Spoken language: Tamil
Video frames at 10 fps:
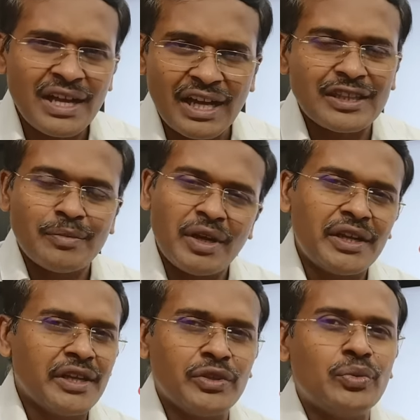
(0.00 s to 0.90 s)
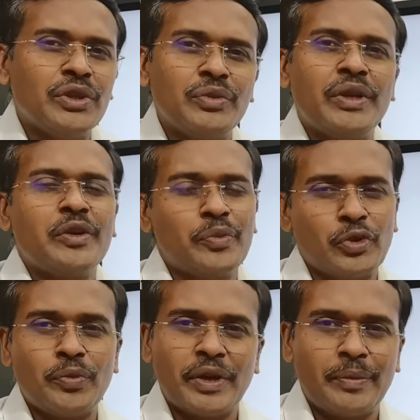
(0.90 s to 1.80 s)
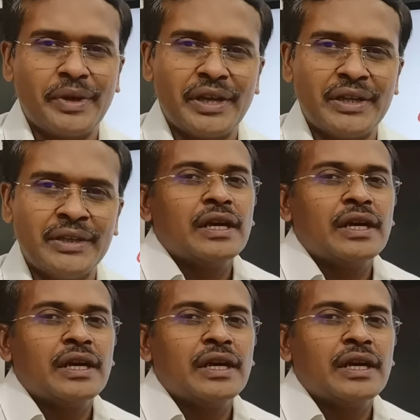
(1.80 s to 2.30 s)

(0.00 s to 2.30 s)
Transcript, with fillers: அந்த மாதிரி எதுவும் இது வரைக்கும் ப்ரூவ் பண்ணப்படலை